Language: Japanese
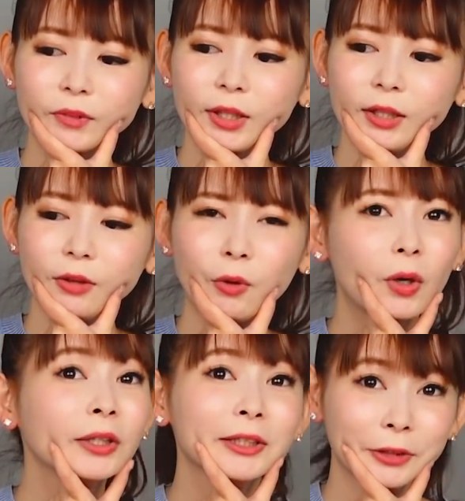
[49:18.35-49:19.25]
で
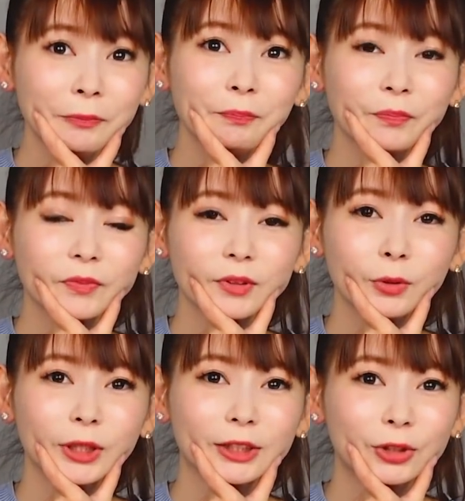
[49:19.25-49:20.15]
分かんないよ、
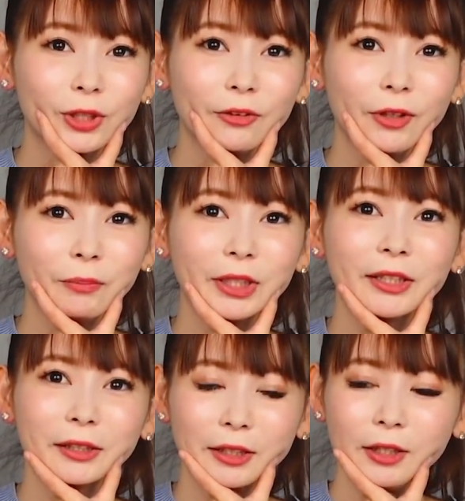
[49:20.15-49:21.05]
考察とかは見て
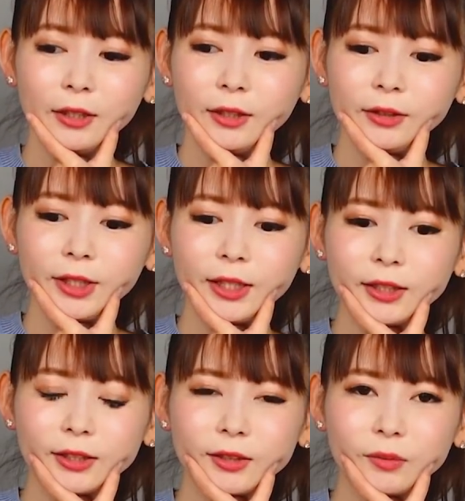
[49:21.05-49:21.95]
ないから。で